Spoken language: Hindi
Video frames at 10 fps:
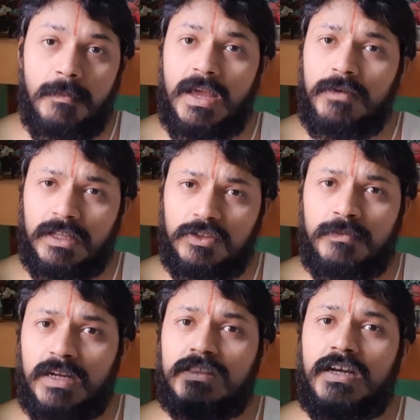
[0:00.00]
पहली बात तो
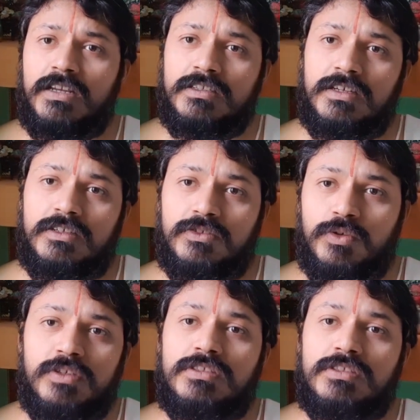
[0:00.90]
मरता नहीं है तो